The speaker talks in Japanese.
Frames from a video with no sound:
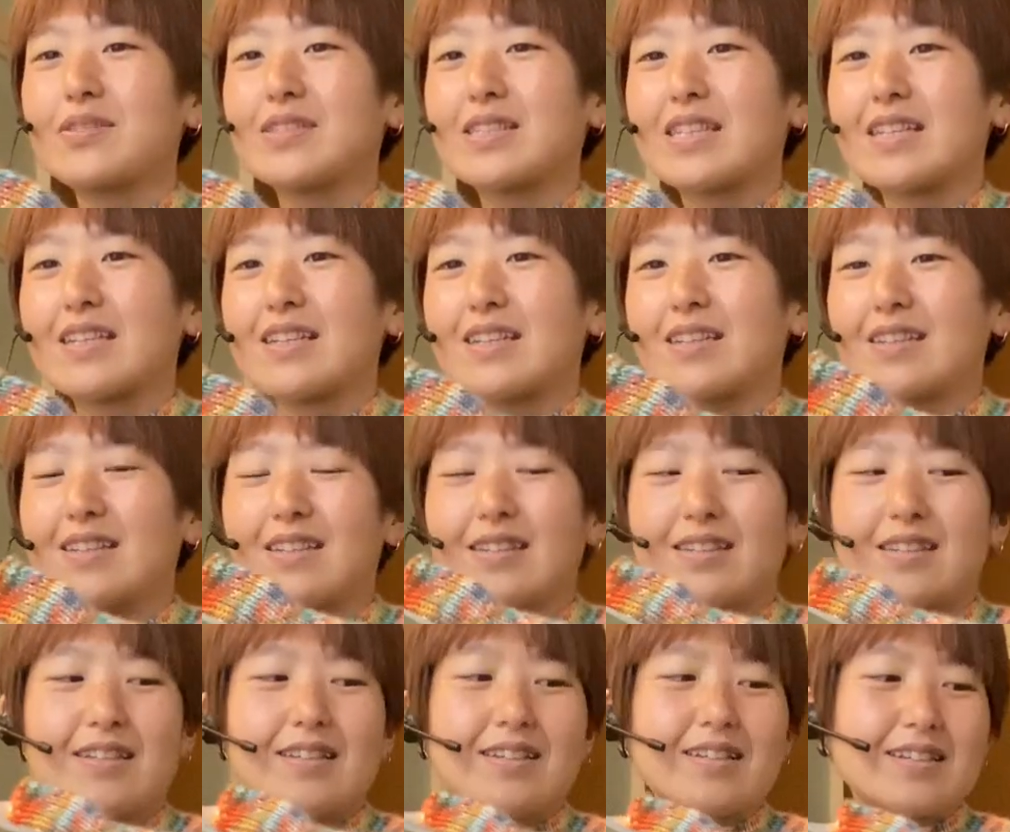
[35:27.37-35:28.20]
に
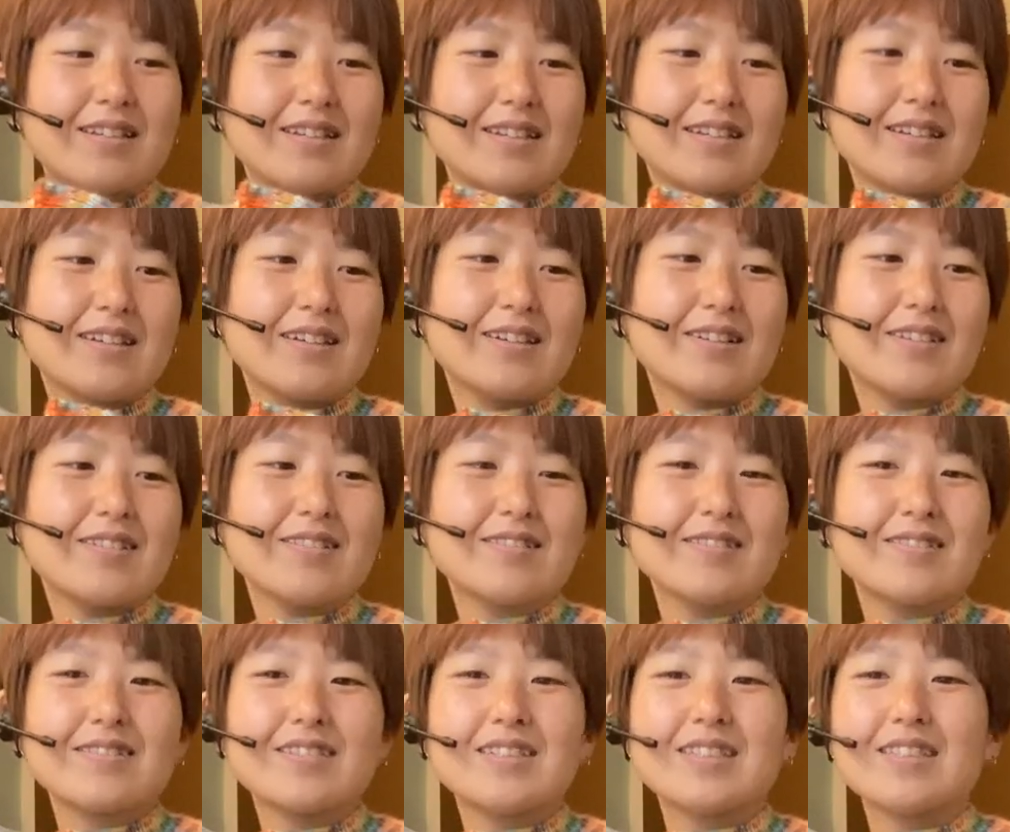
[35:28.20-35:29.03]

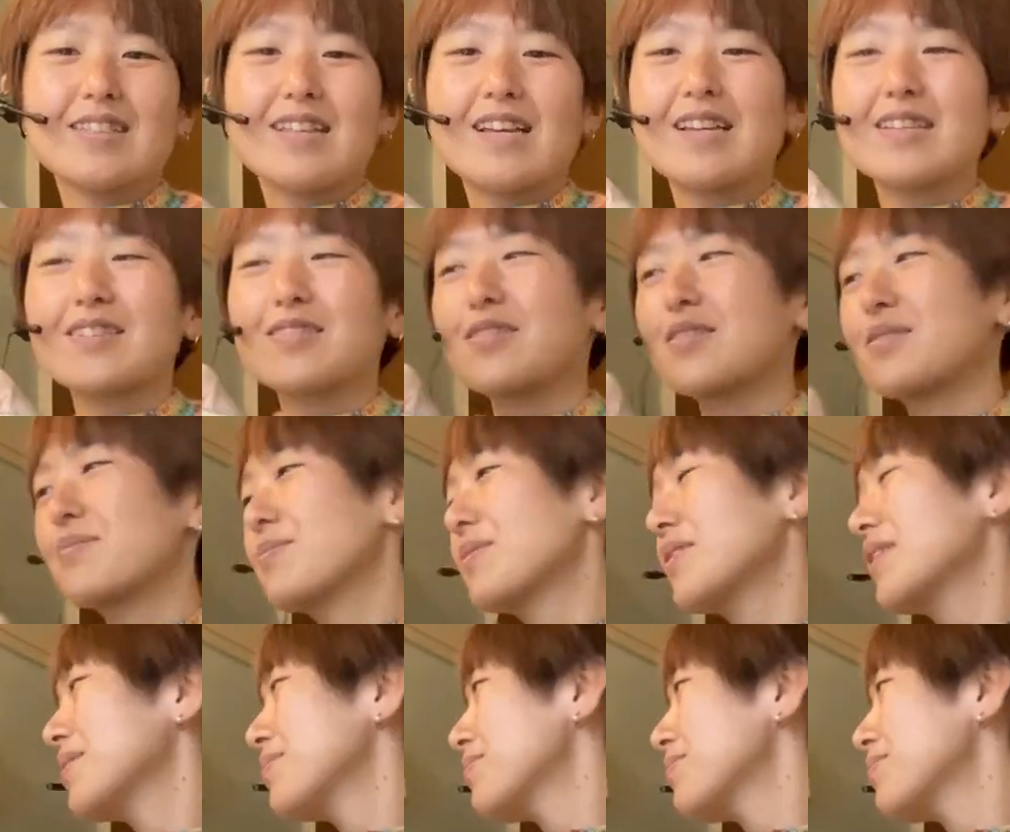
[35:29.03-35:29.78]
送りたいと思い